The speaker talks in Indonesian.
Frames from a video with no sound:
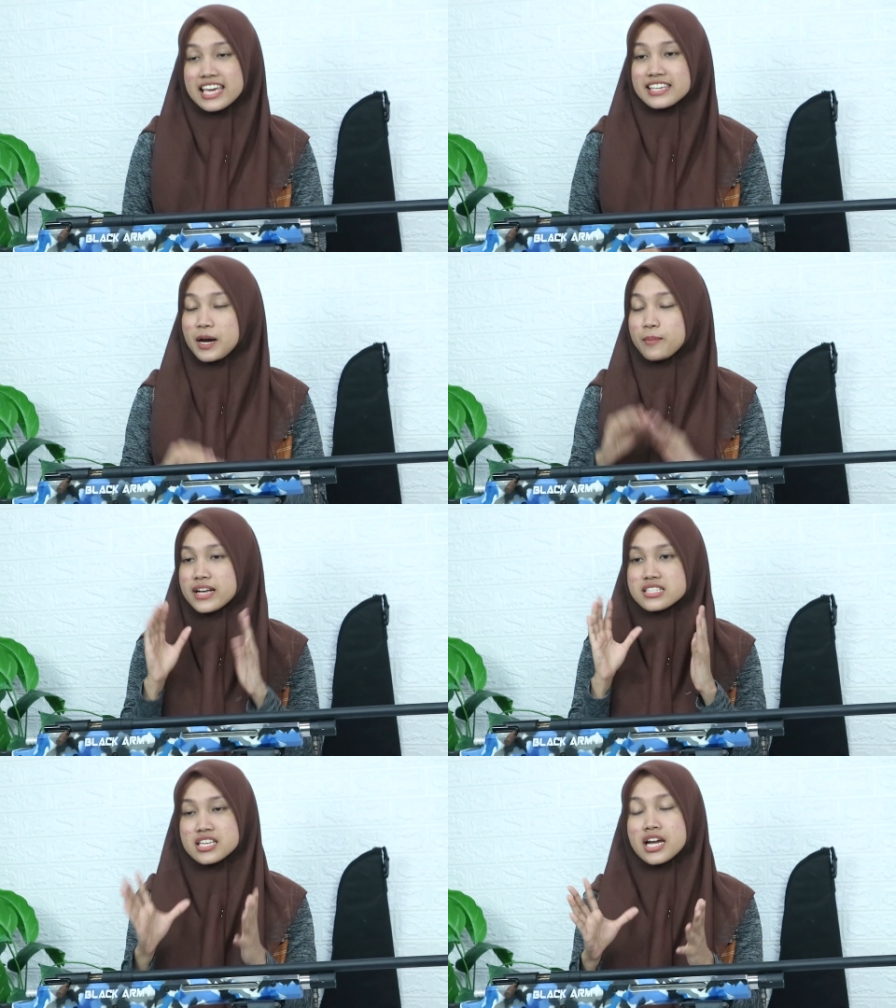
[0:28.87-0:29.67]
Yang
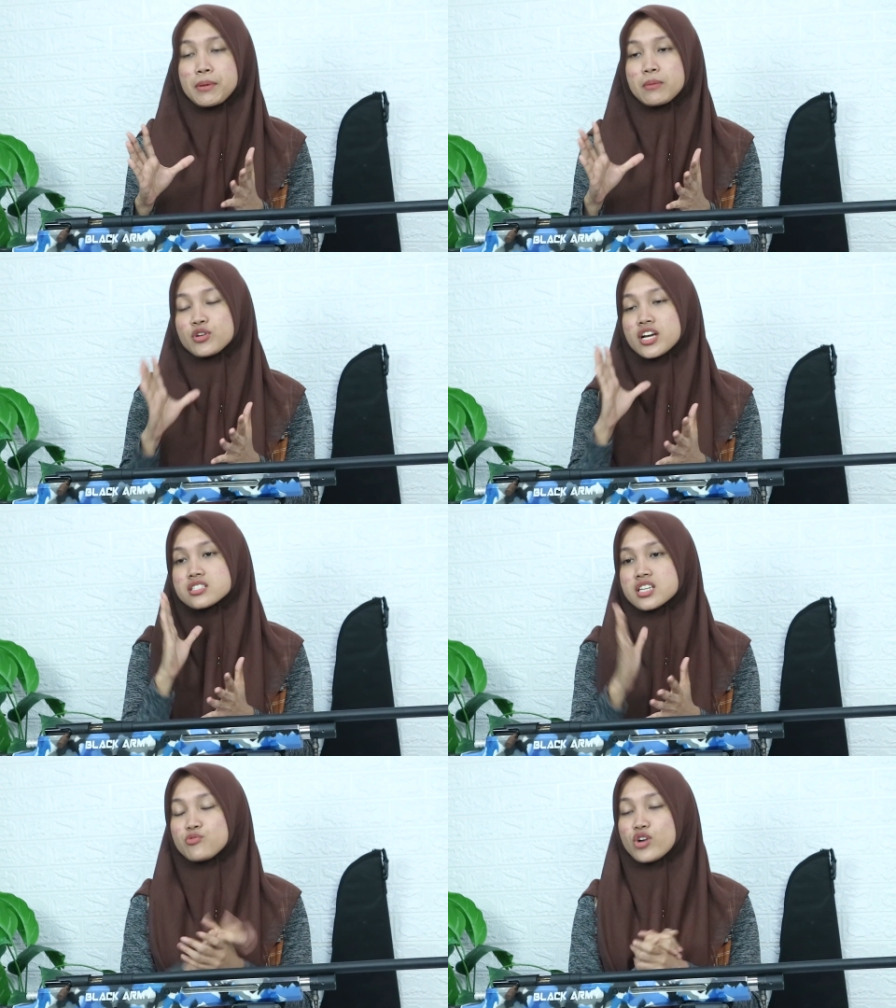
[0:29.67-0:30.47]
pasti apapun
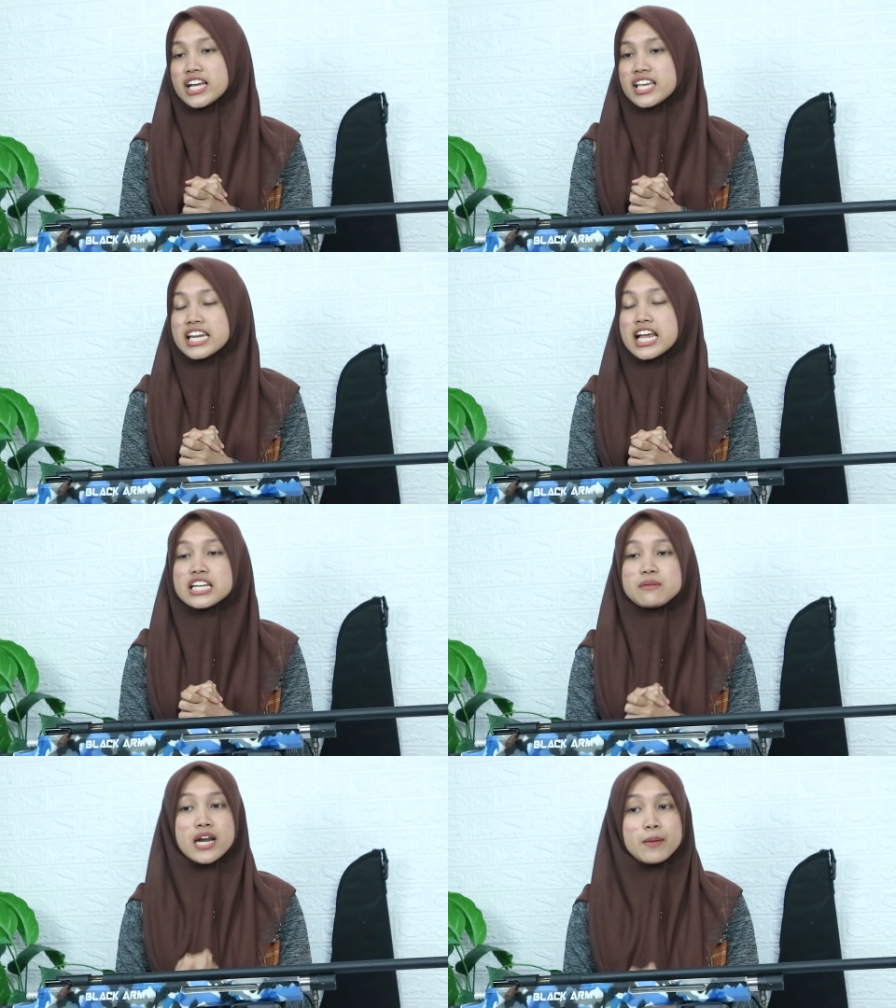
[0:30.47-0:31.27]
kesibukannya dan
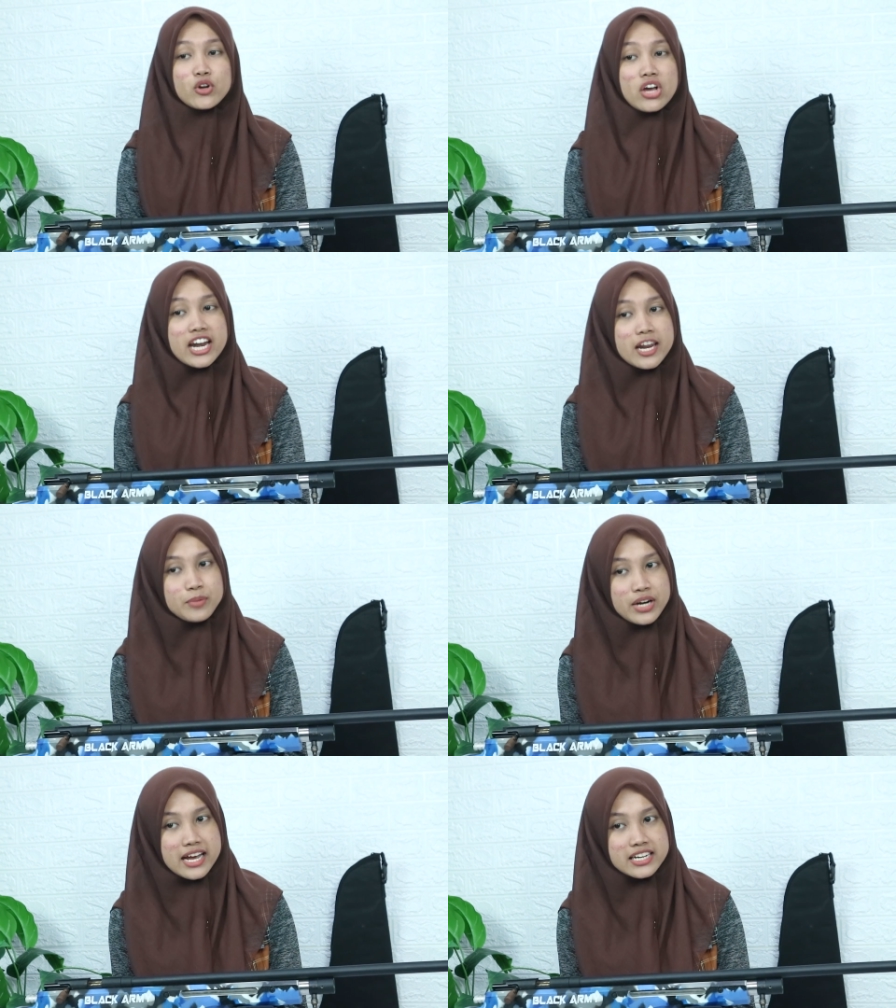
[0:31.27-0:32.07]
dimanapun kalian
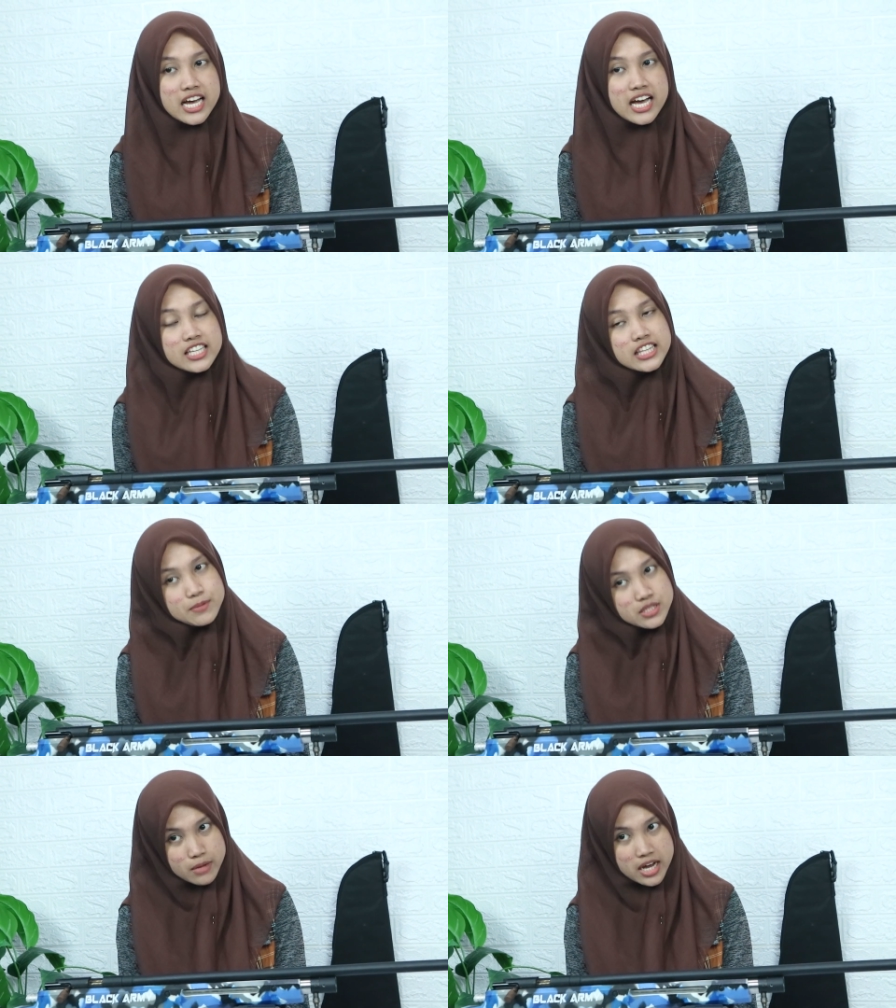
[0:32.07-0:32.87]
berada tetap
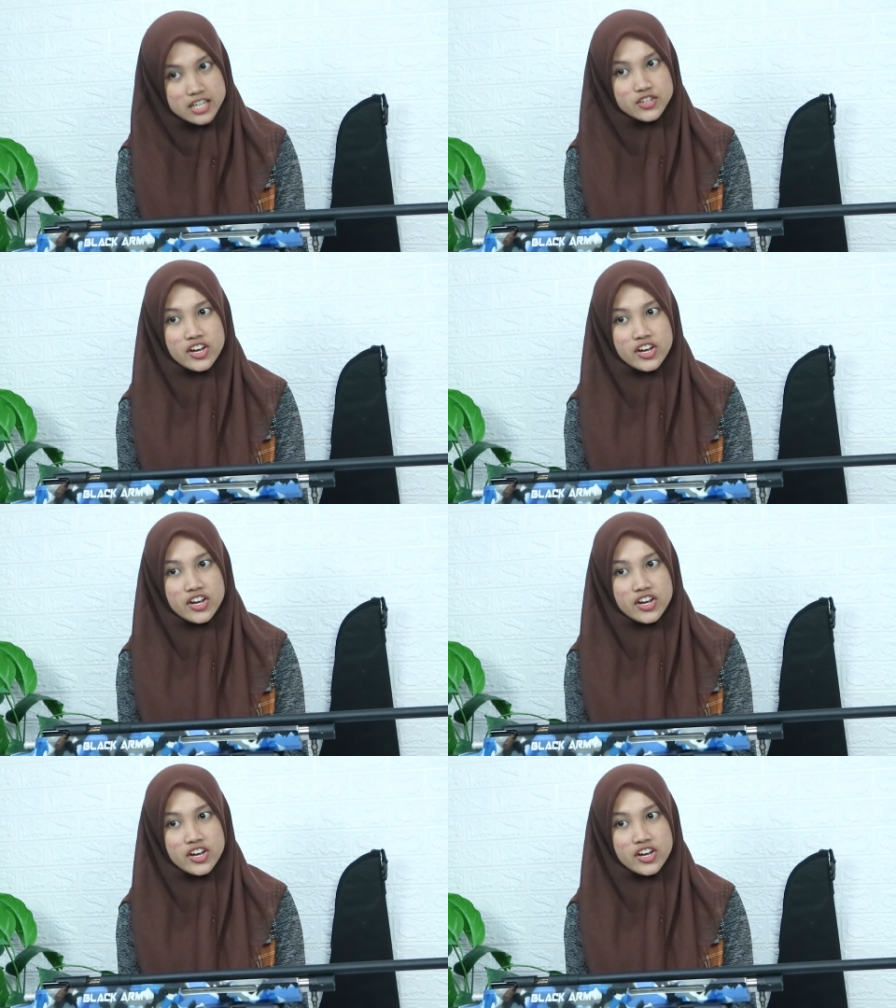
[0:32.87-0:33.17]
semangat